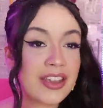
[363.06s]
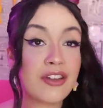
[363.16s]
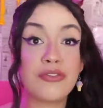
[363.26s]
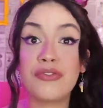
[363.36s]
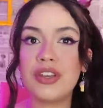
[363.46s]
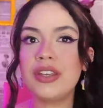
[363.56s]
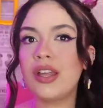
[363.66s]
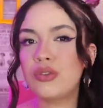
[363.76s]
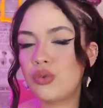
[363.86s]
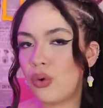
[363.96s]
que a
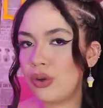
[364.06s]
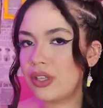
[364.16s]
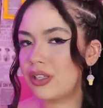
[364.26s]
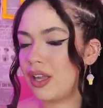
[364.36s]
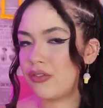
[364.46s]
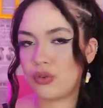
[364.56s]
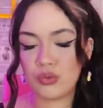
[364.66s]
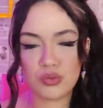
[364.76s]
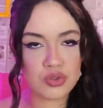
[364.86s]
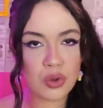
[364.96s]
vida toda estava
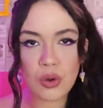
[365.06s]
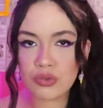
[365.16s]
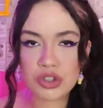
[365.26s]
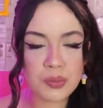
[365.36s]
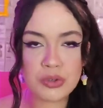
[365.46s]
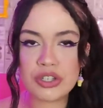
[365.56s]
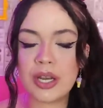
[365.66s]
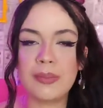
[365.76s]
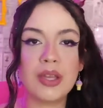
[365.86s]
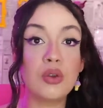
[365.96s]
com só um tipo de
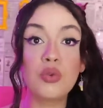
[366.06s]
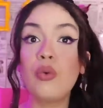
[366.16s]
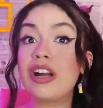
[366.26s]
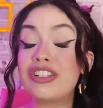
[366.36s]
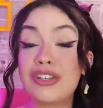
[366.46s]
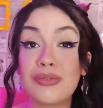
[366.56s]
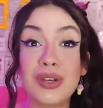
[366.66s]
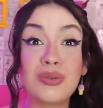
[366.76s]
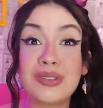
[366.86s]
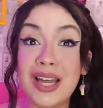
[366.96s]
cabelo, nunca tinha
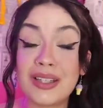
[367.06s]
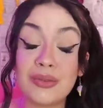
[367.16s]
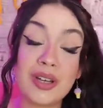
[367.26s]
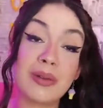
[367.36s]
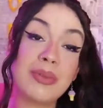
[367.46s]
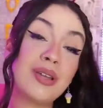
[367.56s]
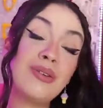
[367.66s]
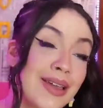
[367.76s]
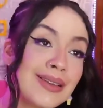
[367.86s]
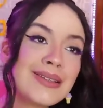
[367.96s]
feito nada no
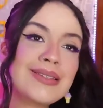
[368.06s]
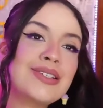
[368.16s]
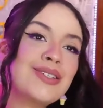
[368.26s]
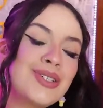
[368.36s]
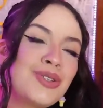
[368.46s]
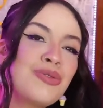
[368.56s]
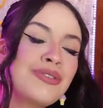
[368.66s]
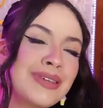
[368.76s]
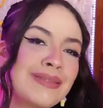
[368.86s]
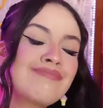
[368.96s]
cabelo, ela sentiu
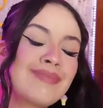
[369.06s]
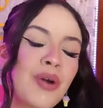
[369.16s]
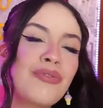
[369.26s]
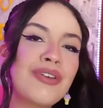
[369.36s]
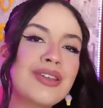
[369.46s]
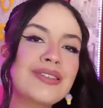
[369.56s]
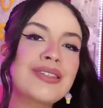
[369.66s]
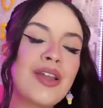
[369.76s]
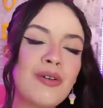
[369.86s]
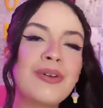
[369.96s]
que
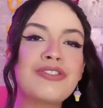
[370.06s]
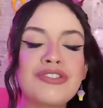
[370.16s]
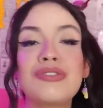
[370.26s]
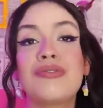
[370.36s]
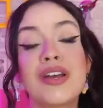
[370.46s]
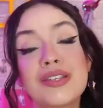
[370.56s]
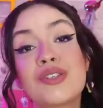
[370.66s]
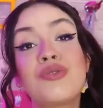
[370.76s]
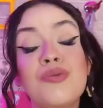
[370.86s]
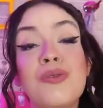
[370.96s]
talvez realmente
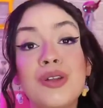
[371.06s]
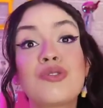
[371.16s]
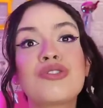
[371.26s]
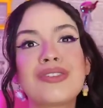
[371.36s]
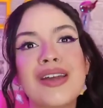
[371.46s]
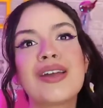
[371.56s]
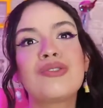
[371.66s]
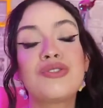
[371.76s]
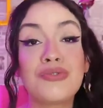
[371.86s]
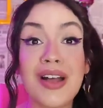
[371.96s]
estivesse no momento
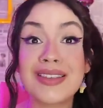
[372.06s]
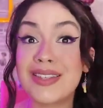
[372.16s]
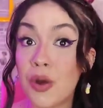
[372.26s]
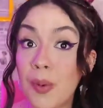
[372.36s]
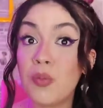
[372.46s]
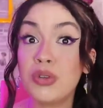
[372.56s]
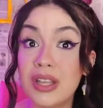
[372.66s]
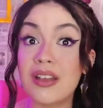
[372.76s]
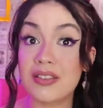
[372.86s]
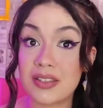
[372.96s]
certo de fazer uma
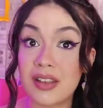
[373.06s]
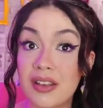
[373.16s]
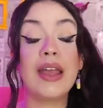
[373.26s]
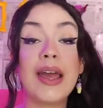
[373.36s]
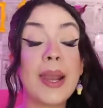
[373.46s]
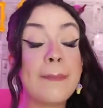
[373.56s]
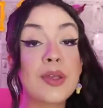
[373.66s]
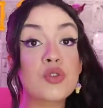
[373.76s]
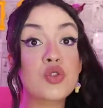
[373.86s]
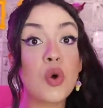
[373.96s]
mudança. Ela
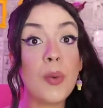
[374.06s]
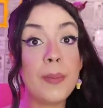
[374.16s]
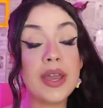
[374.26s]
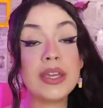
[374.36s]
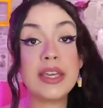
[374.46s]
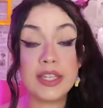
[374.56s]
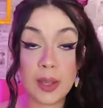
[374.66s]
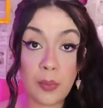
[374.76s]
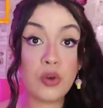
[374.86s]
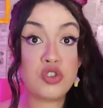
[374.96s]
pensou bem e
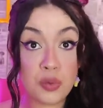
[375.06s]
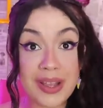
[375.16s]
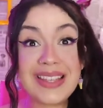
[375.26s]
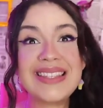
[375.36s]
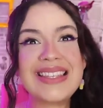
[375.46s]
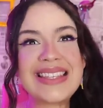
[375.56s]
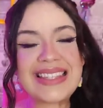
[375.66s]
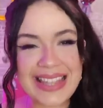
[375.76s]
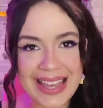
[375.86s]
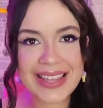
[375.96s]
depois de uma
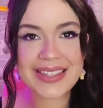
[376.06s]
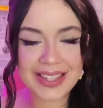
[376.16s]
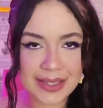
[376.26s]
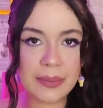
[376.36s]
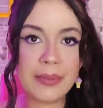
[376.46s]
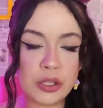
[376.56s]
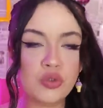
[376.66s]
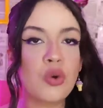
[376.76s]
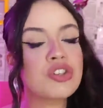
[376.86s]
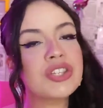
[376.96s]
insistência também
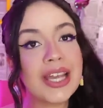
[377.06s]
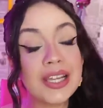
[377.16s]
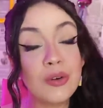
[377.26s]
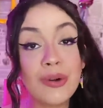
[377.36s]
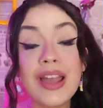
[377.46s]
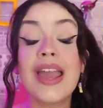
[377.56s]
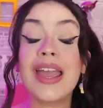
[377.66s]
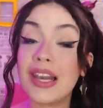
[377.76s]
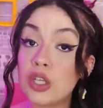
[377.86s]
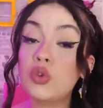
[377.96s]
do salão,
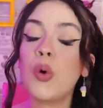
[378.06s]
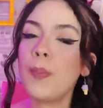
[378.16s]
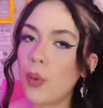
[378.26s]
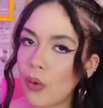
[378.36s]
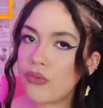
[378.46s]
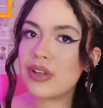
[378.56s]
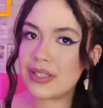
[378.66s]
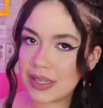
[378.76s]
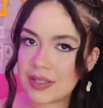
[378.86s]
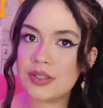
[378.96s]
ela topou
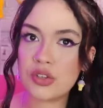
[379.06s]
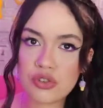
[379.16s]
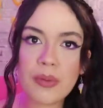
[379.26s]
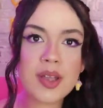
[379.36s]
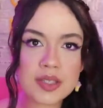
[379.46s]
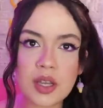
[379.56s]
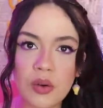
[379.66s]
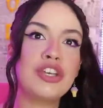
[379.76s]
fazer essa transformação.